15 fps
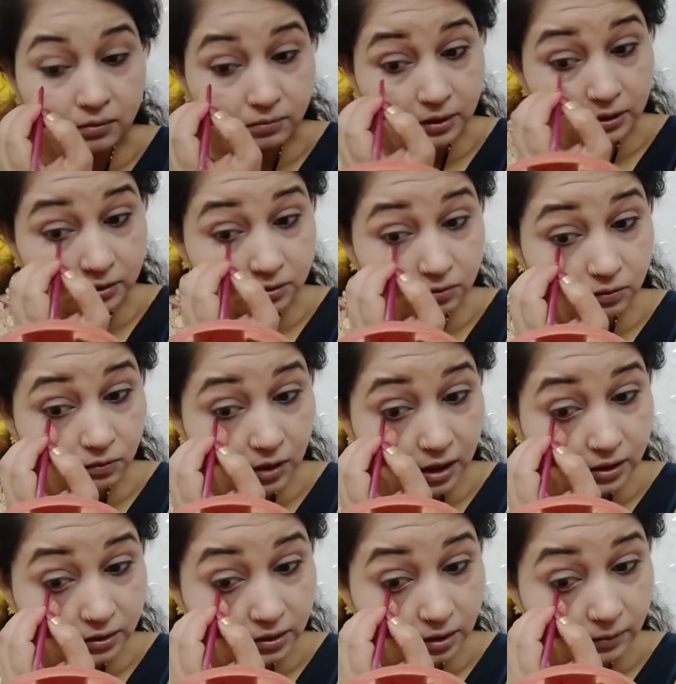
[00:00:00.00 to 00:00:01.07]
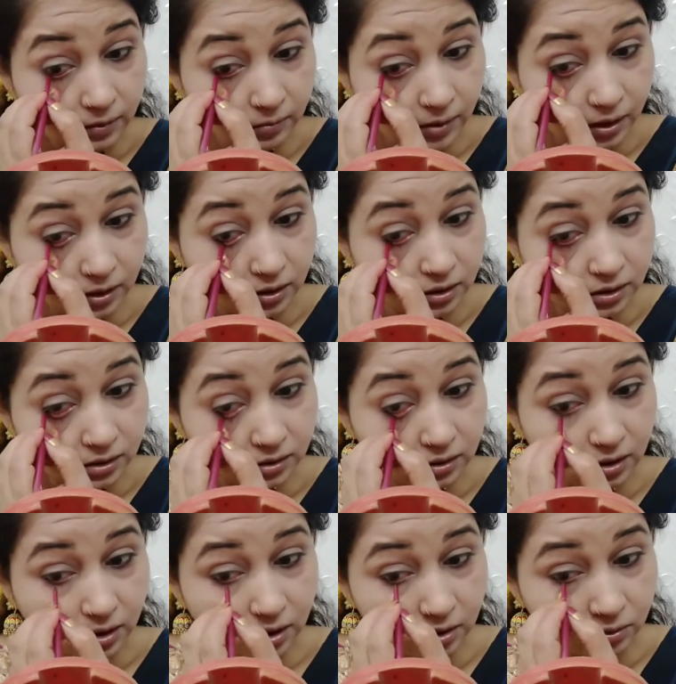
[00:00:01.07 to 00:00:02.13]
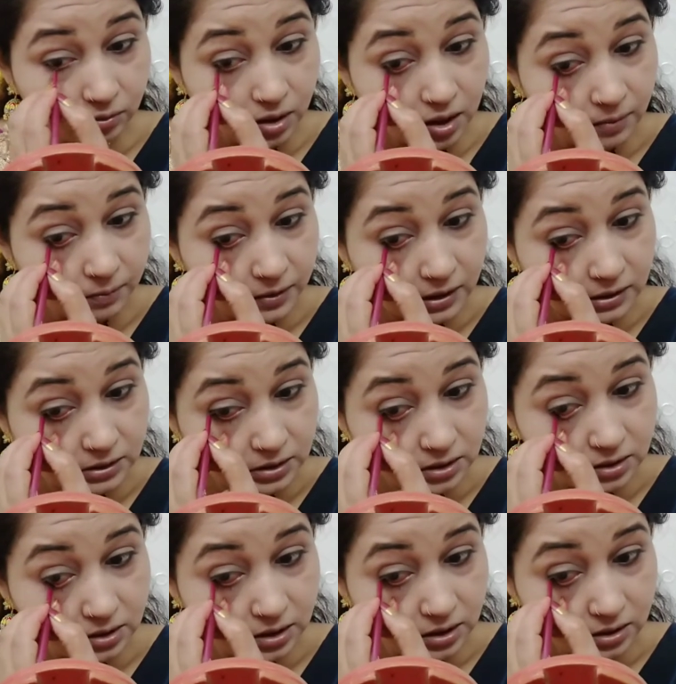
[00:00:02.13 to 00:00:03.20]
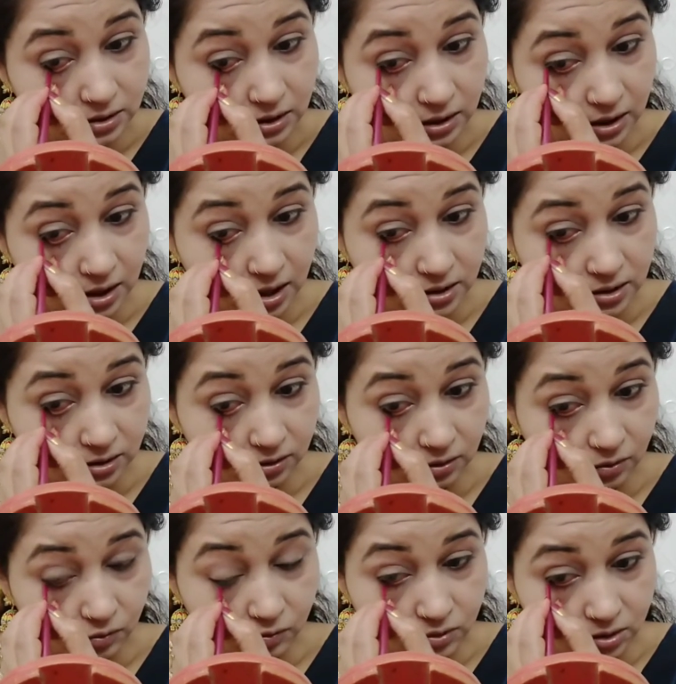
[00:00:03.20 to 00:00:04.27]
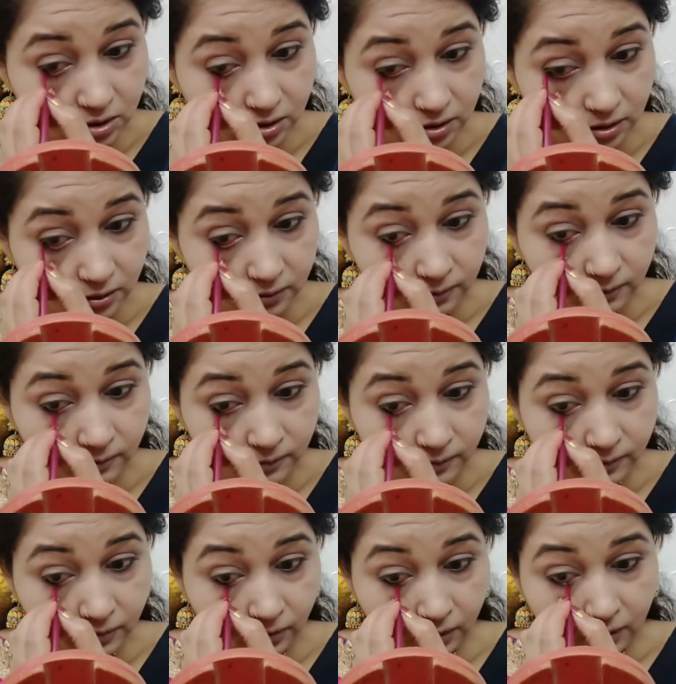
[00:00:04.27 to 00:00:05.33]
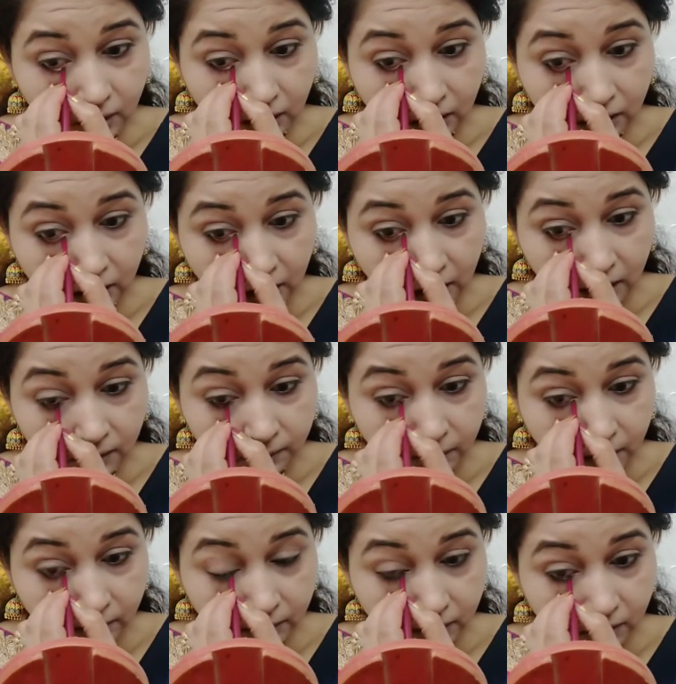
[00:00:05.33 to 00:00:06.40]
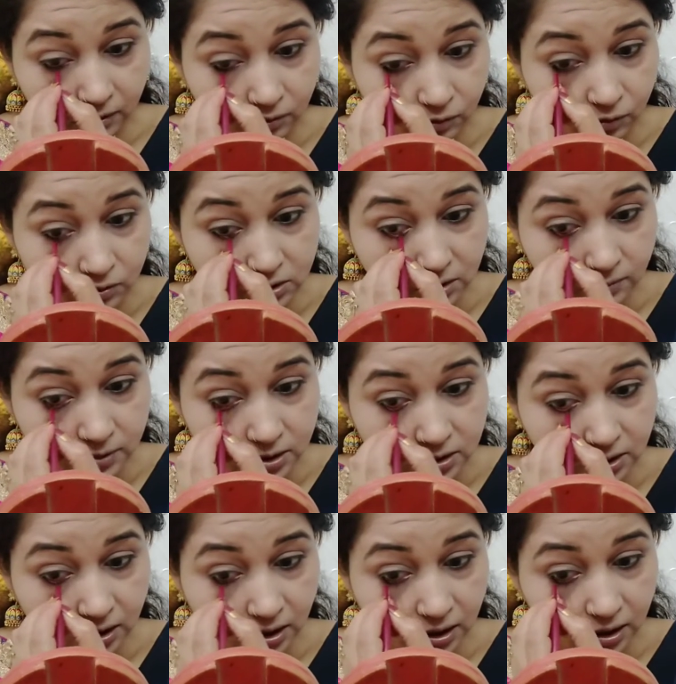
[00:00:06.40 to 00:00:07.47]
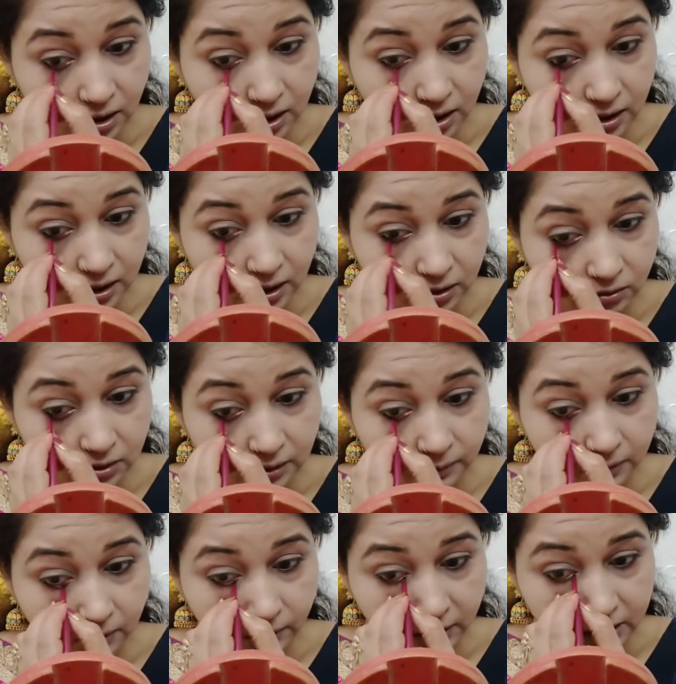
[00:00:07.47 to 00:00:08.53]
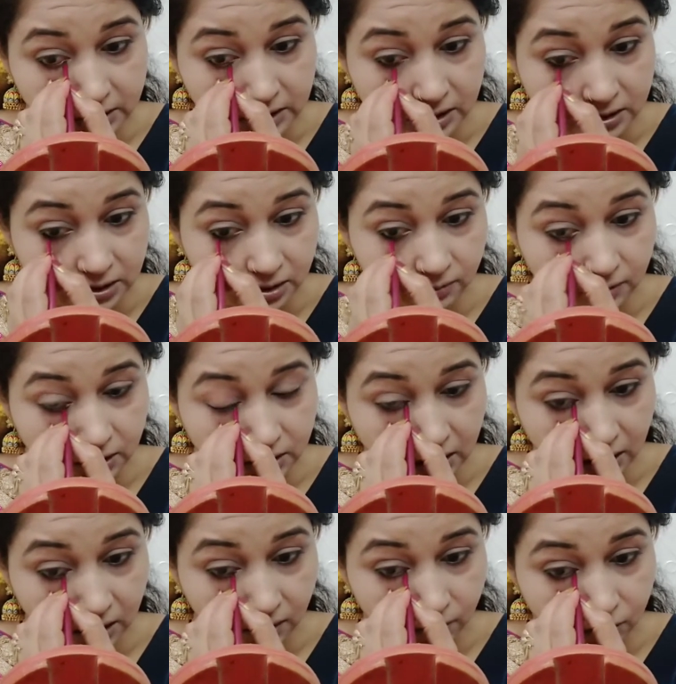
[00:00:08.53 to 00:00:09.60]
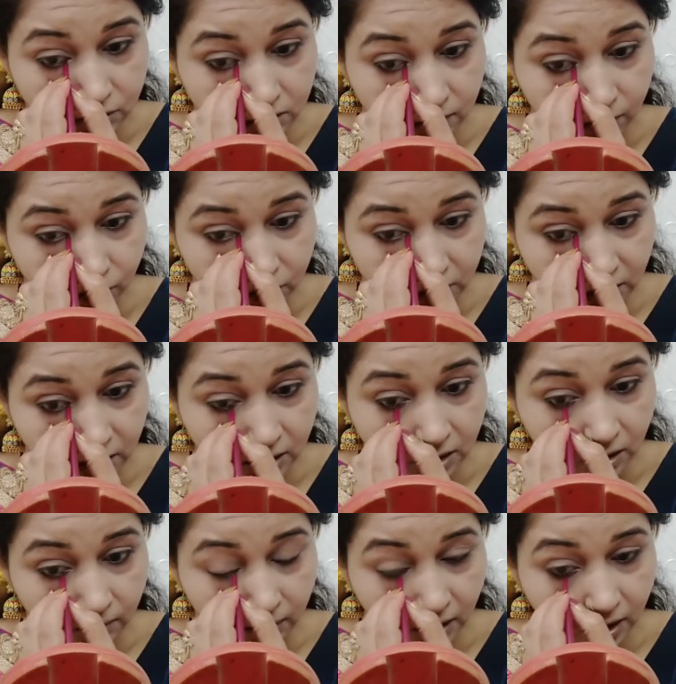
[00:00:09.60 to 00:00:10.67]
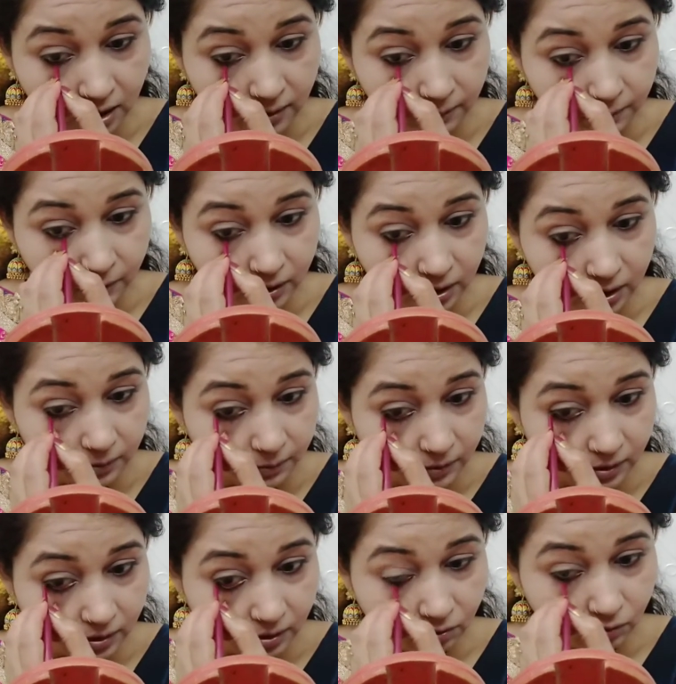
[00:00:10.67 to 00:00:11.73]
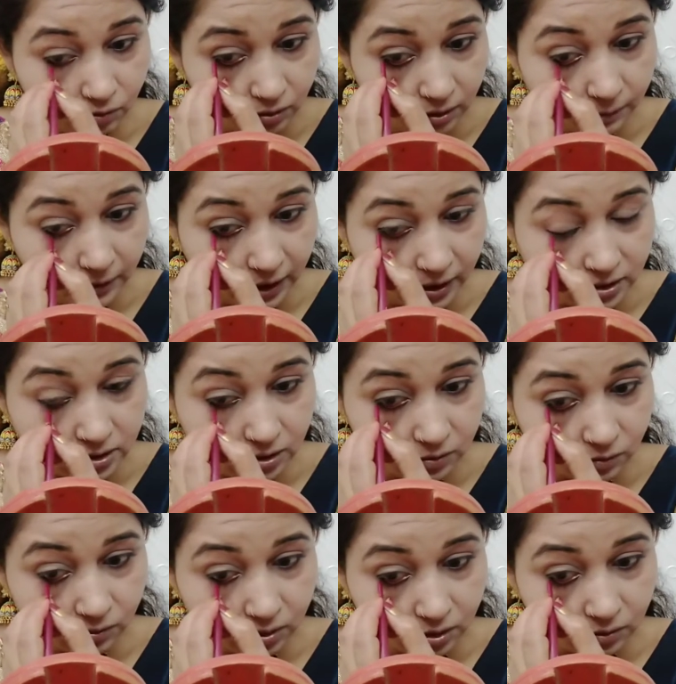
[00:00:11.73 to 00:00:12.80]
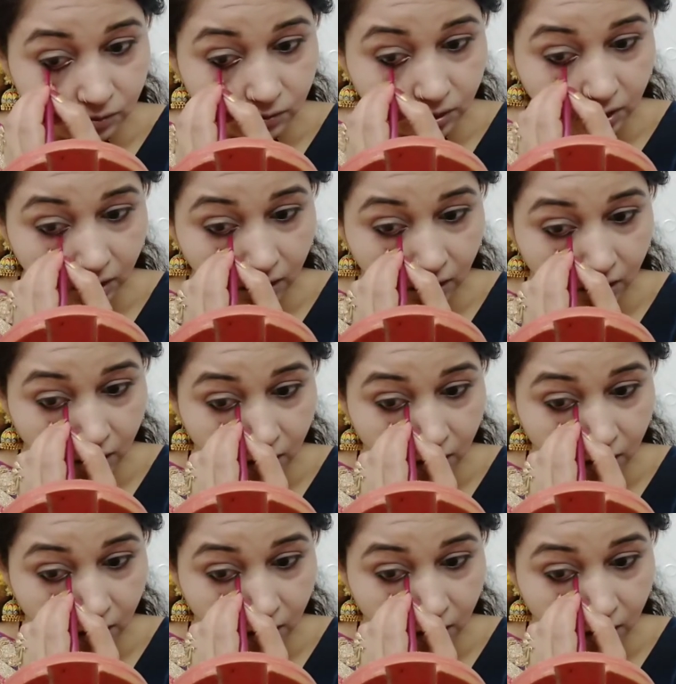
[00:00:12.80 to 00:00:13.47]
बट क्वालिटी भी मैटर करती है तो आप अच्छे से अच्छा गाजर यूज करें अगर आप को समझ नहीं आ रहा है तो आप कमेंट सेक्शन में जाके मुझसे पूछिएगा मैं आपका रिप्लाई वो रिप्लाई ज़रूर करूँगी